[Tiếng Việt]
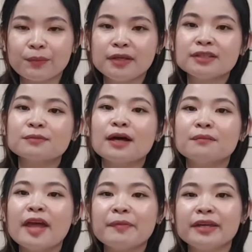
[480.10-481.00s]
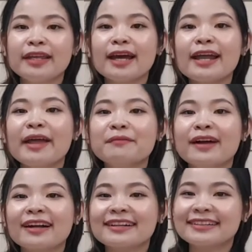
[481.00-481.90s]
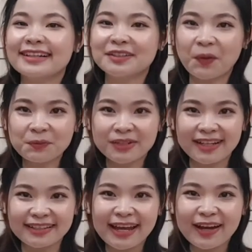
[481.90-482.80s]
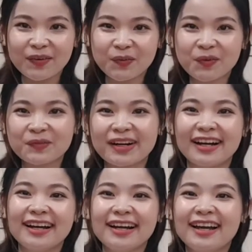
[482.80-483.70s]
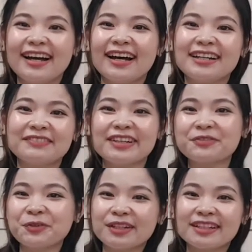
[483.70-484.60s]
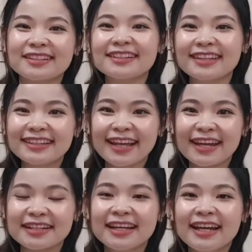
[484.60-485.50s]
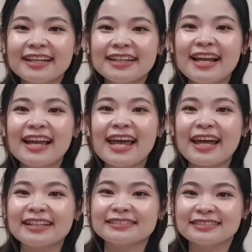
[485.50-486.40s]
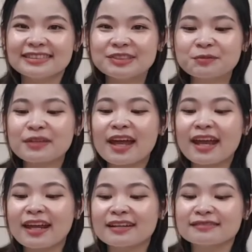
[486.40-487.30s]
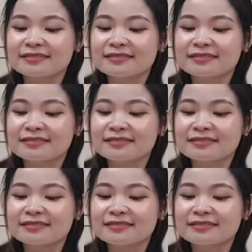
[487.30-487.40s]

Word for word: biết trong làm đẹp thì nha đam là cực kỳ tốt cho làn da có đúng không ạ à? à, đặc biệt phụ nữ thì rất là thích ha nên là chúng ta